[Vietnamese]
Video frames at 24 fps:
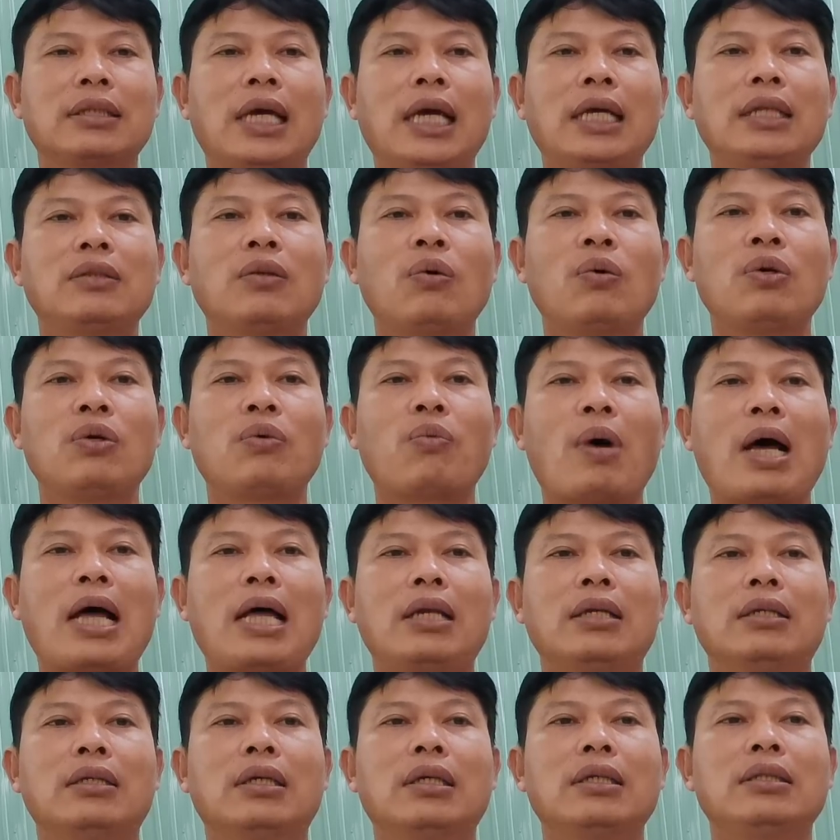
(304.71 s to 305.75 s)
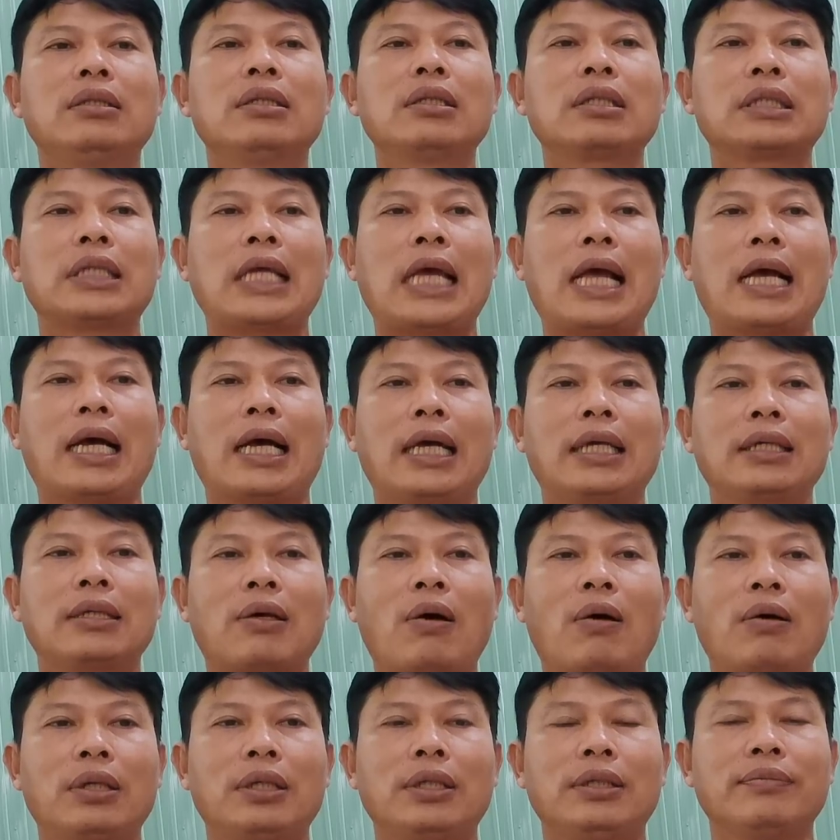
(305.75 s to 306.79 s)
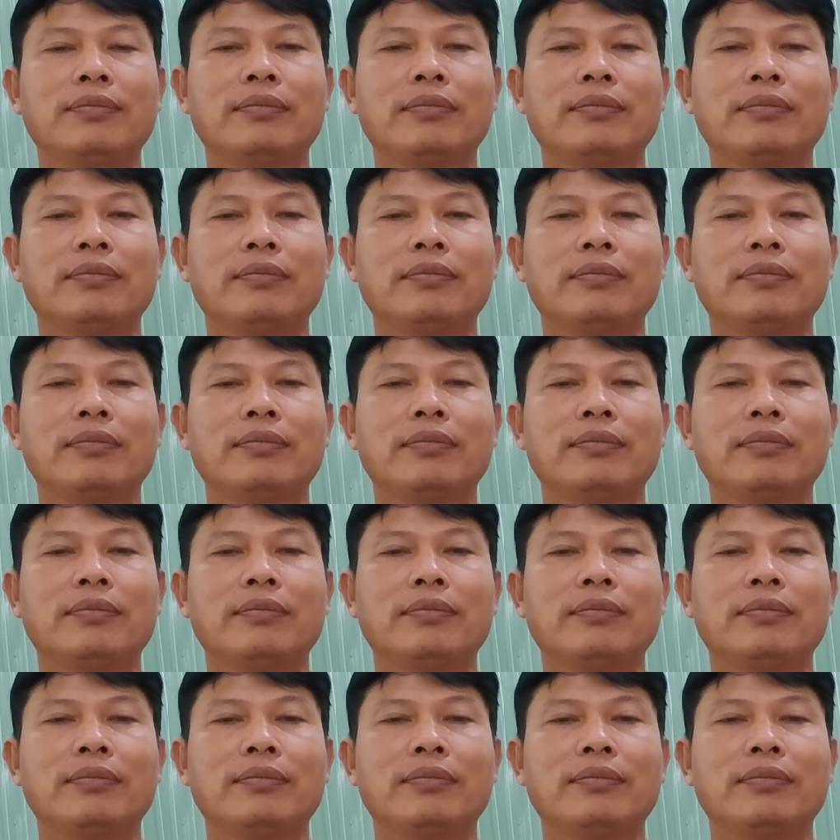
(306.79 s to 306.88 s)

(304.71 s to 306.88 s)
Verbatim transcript: tôi quá lửa nước tràn anh coi.